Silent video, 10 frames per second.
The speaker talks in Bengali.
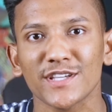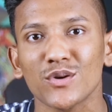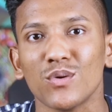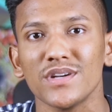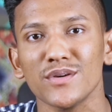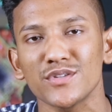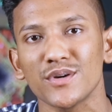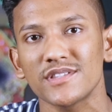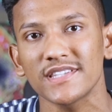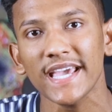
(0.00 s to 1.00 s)
এমনকি গুড নিউজ
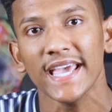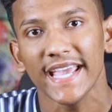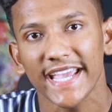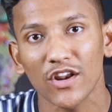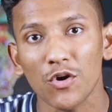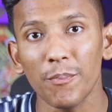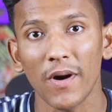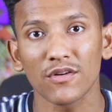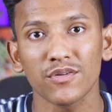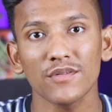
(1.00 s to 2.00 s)
হচ্ছে এরকম
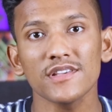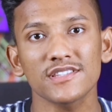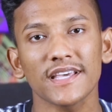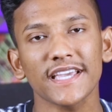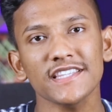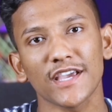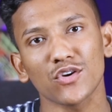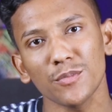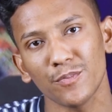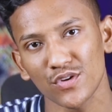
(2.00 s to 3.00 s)
পারফরমেন্স থেকে যে
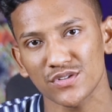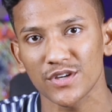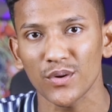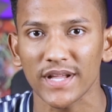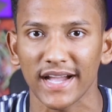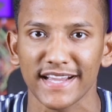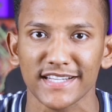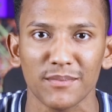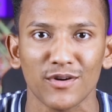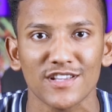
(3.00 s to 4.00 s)
কোনো পোস্ট করেও টাকা
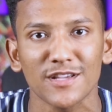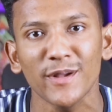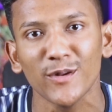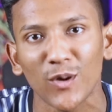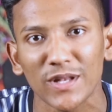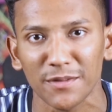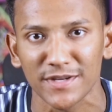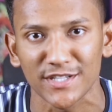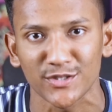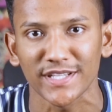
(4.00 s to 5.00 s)
ইনকাম করা যাবে নো
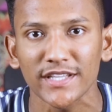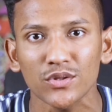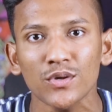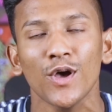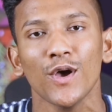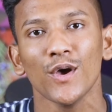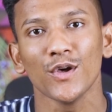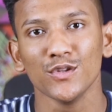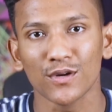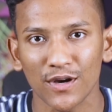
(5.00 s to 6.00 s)
লিমিটেশন কিন্তু
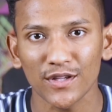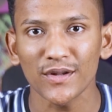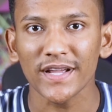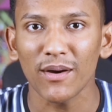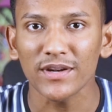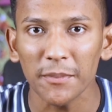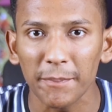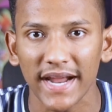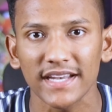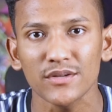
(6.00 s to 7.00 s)
দুঃখজনক এমনকি
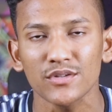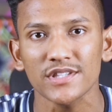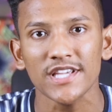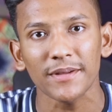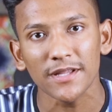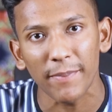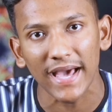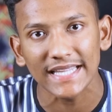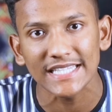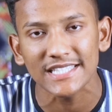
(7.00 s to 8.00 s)
ব্যাড নিউজ হচ্ছে আমাদের
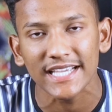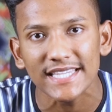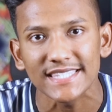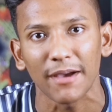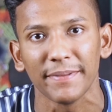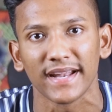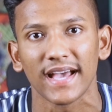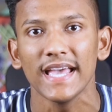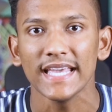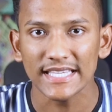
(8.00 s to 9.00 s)
বাংলাদেশ থেকে যাবে না